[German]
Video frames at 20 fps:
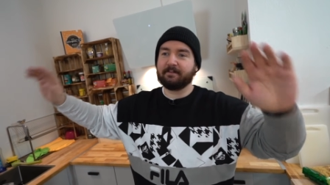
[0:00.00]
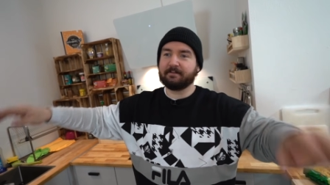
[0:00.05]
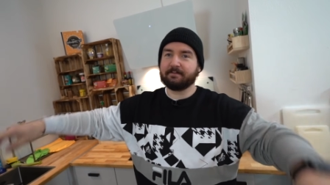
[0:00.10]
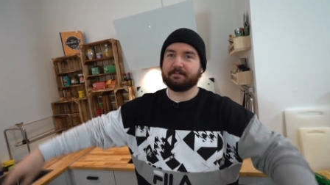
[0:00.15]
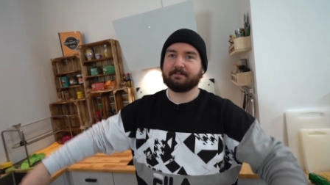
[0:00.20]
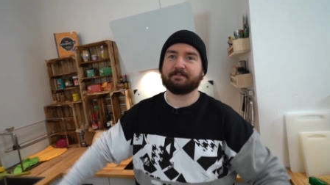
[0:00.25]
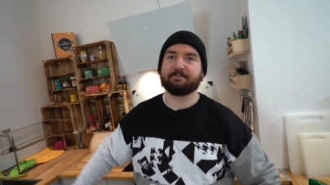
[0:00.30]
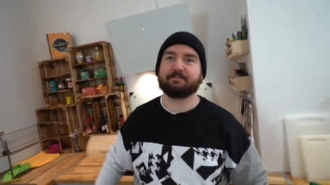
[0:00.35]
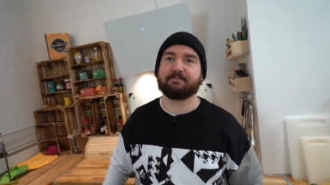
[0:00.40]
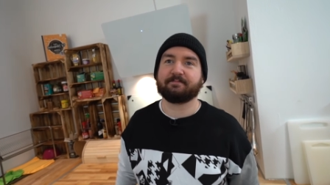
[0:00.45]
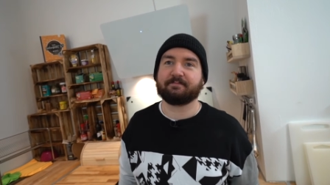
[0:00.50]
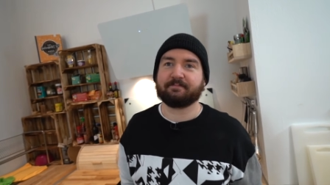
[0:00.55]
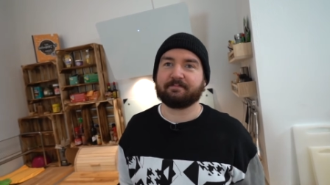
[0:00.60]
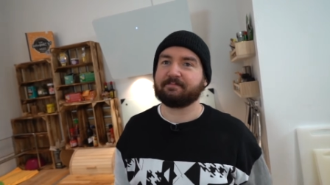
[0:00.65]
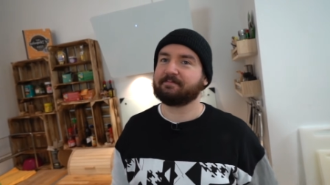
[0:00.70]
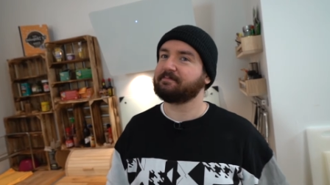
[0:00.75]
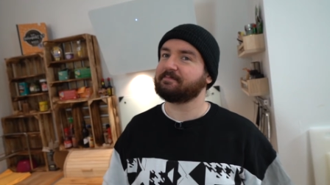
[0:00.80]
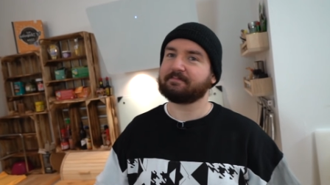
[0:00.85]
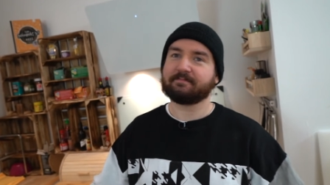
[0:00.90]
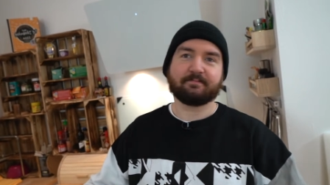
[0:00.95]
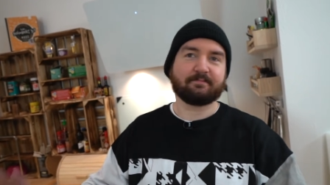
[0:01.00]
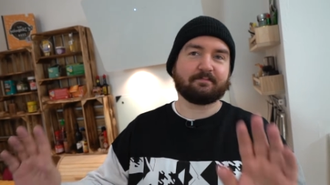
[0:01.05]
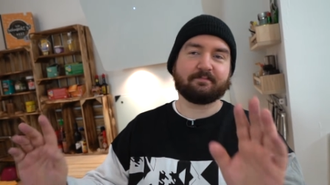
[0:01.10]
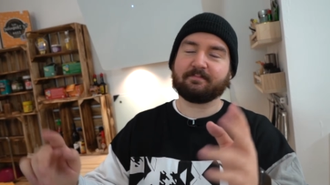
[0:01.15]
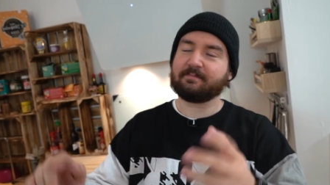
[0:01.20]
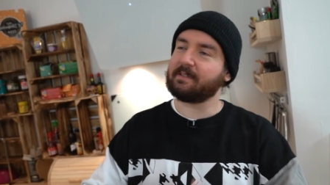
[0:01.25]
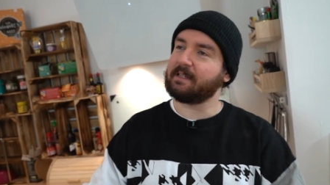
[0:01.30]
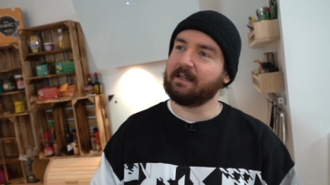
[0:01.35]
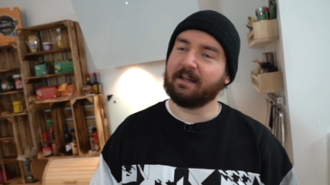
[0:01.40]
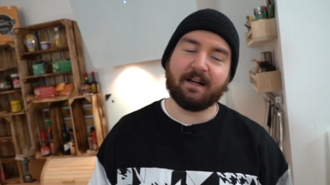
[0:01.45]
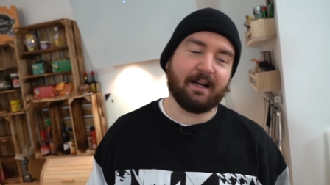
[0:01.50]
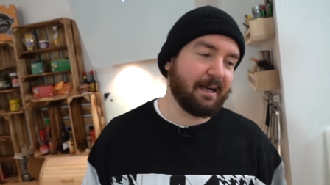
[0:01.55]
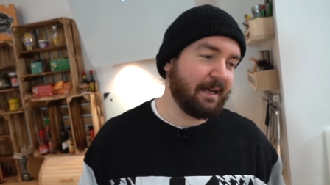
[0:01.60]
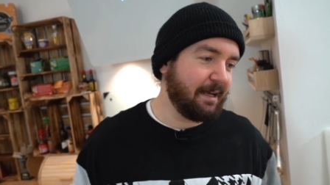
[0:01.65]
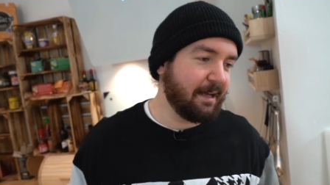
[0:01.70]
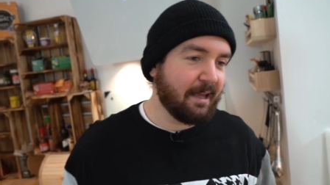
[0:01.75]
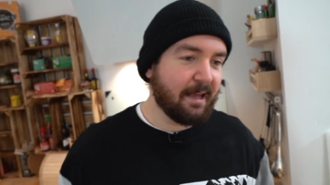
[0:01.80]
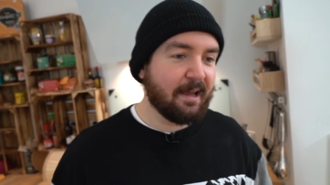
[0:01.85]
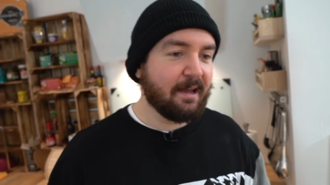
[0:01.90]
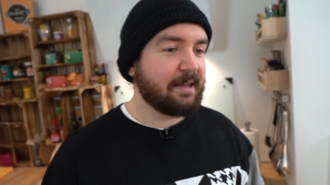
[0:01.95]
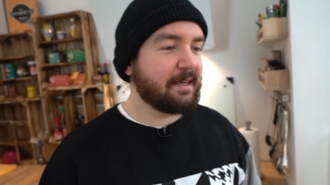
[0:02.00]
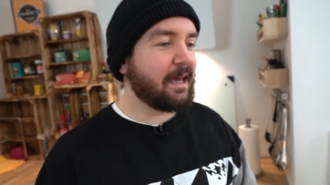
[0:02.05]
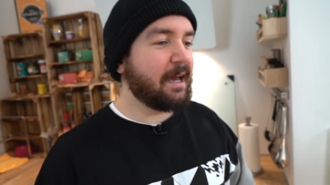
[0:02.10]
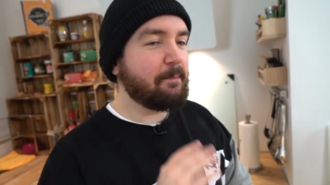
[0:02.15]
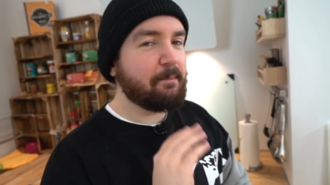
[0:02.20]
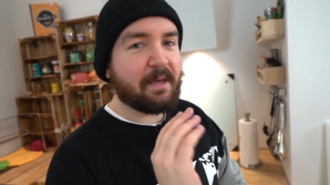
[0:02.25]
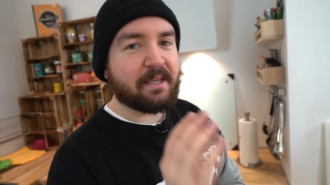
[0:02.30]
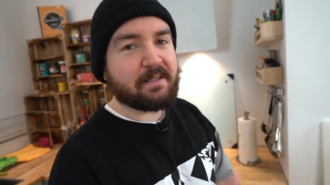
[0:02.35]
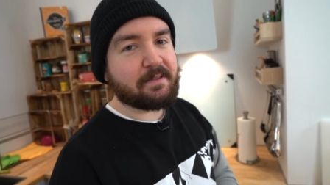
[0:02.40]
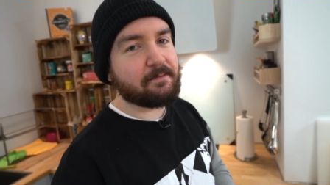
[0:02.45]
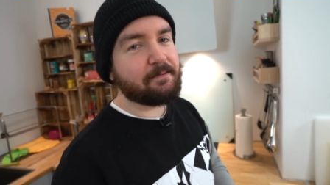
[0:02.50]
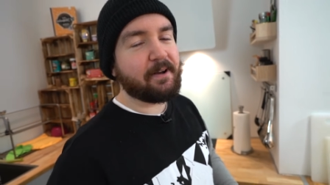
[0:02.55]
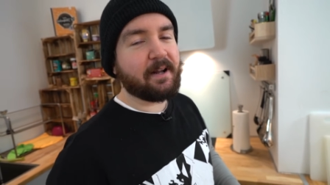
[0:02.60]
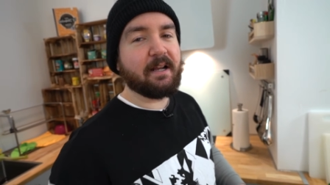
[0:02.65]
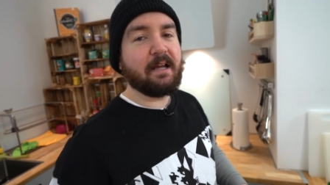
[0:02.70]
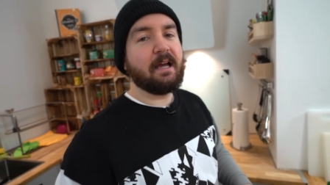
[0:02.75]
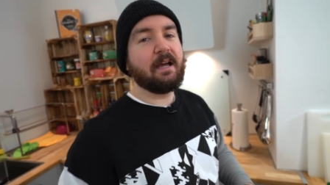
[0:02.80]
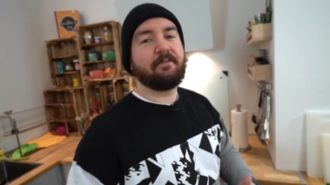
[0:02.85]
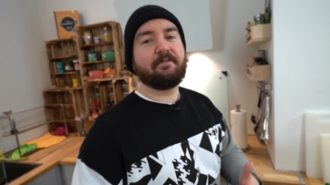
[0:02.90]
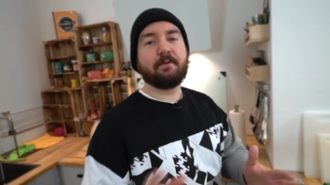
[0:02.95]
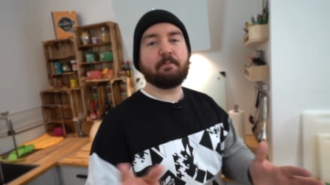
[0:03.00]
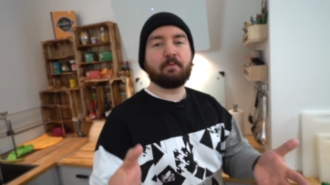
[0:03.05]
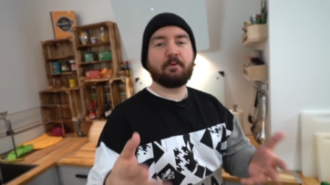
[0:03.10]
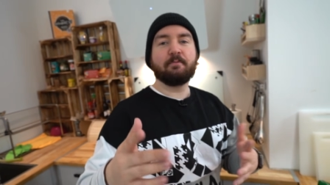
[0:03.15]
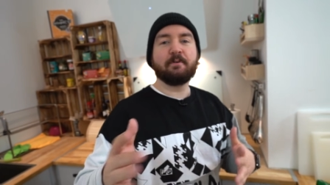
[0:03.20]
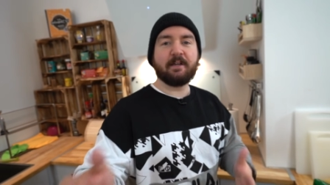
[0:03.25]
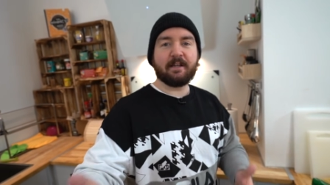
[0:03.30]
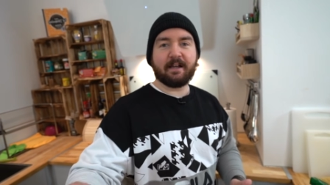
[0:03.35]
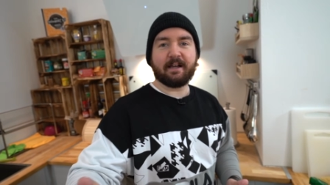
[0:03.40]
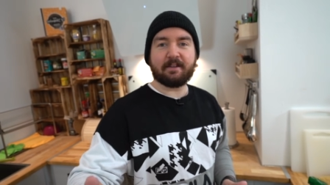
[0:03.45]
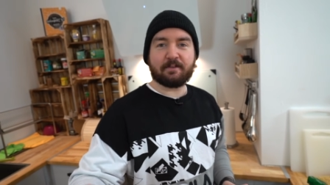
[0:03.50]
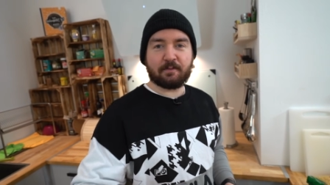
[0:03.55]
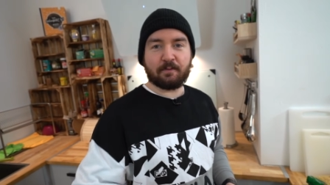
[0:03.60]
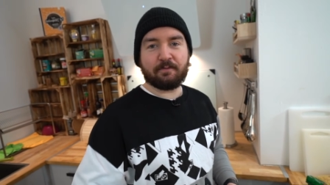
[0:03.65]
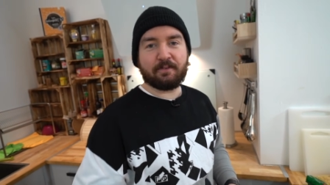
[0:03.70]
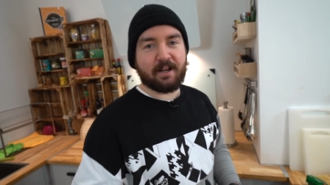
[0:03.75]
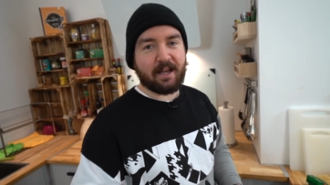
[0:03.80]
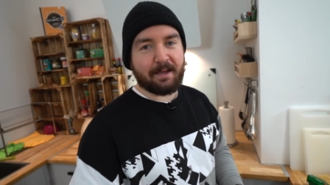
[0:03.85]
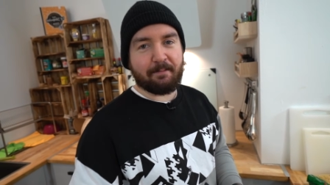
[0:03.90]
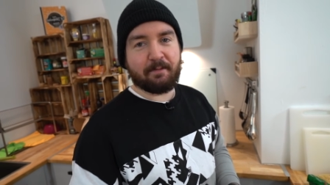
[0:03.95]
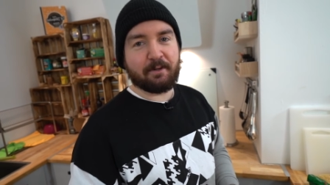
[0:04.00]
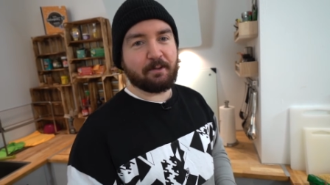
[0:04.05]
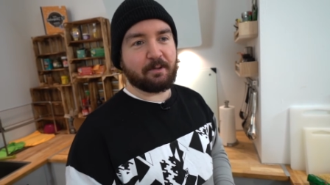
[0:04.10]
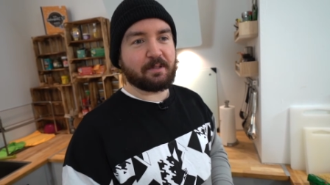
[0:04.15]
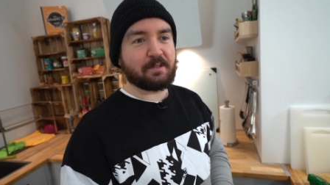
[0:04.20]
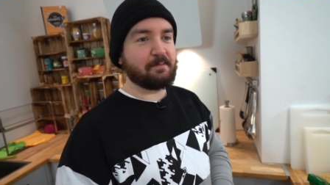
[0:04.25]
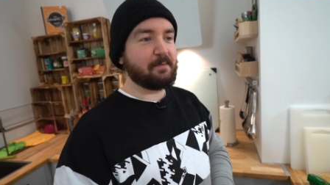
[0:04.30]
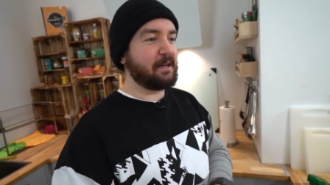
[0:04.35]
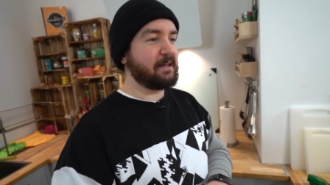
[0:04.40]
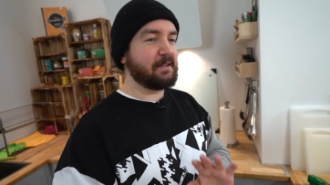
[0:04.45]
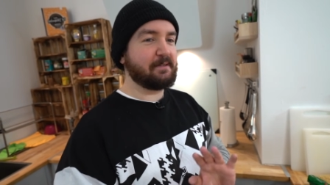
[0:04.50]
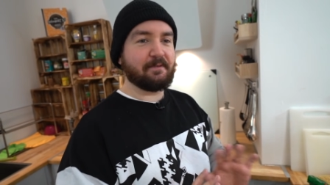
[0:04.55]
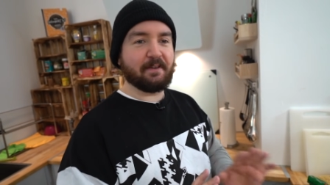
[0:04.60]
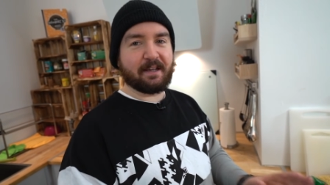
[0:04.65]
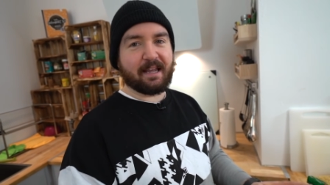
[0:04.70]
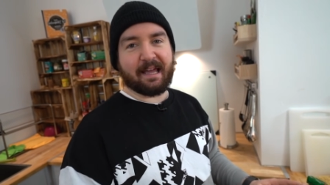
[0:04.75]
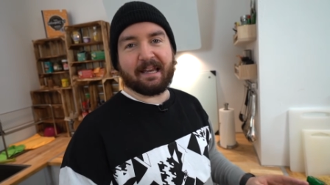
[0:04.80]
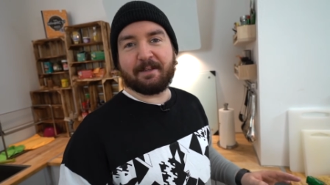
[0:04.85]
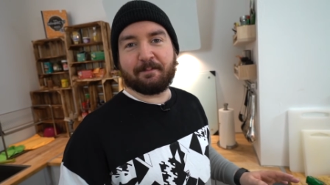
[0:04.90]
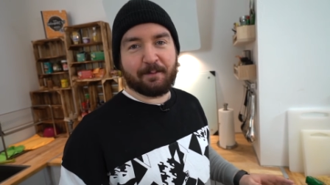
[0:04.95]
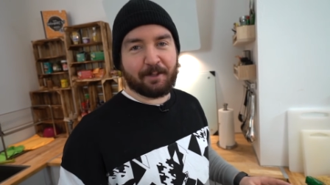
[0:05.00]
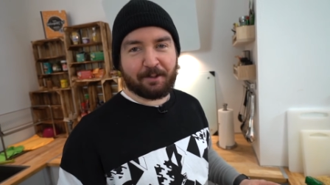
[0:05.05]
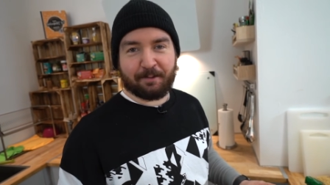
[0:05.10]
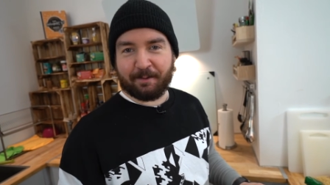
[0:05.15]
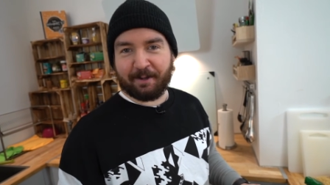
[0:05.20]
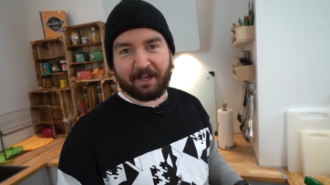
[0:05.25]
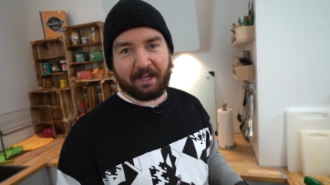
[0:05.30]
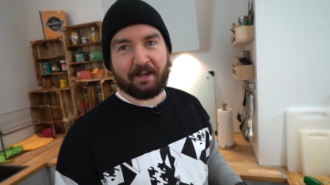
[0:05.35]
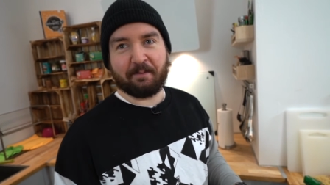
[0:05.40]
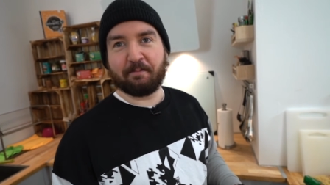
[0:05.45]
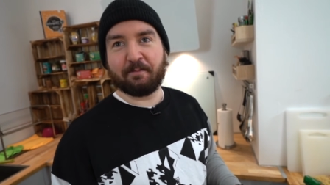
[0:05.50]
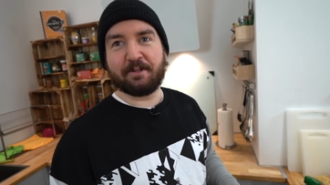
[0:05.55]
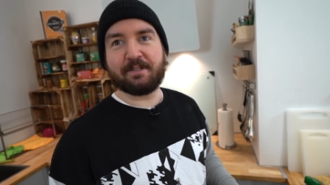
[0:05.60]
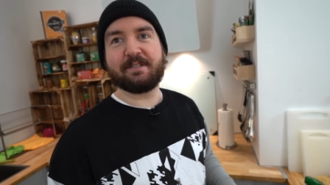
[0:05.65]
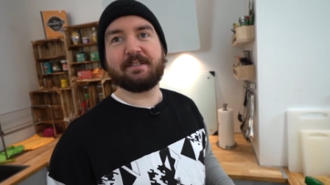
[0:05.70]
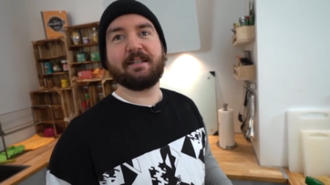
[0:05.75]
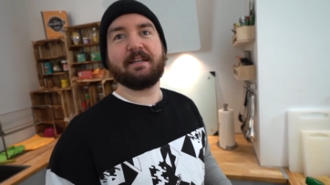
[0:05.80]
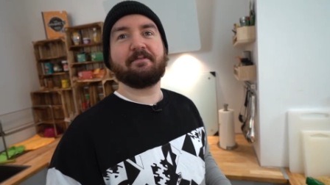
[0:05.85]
400.000 e Sachen. Ach. Ja, im besten Fall, wir probieren gerade so viele Einblendungen zu machen, dass wir gar nicht mehr drüber reden müssen.